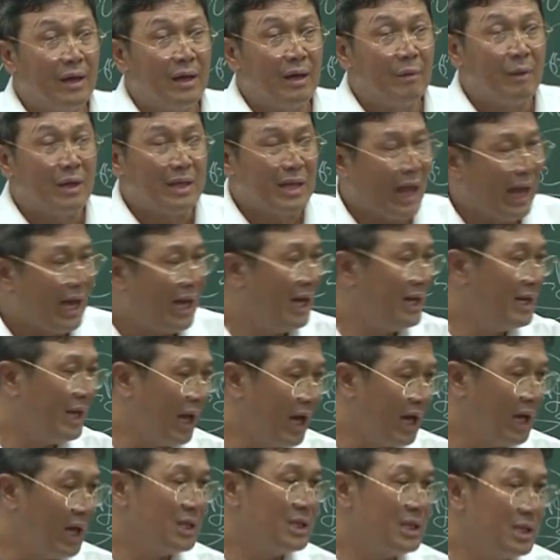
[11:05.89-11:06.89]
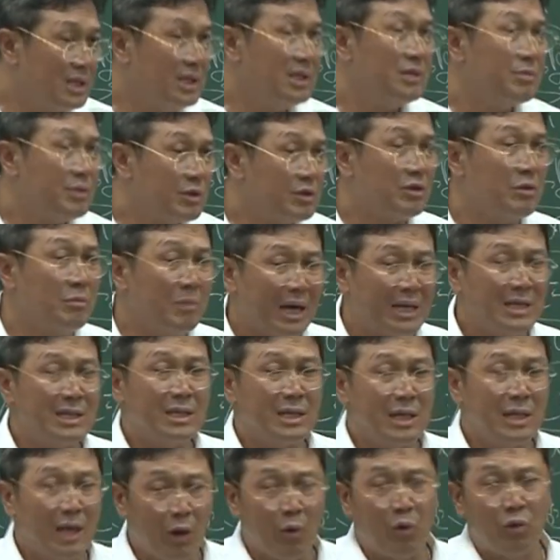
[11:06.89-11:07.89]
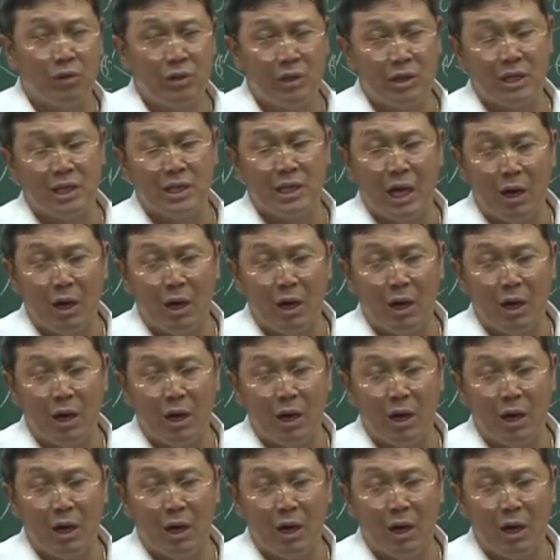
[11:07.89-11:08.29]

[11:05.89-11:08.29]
막 대강대강 뒤집어도 맛있게 호떡이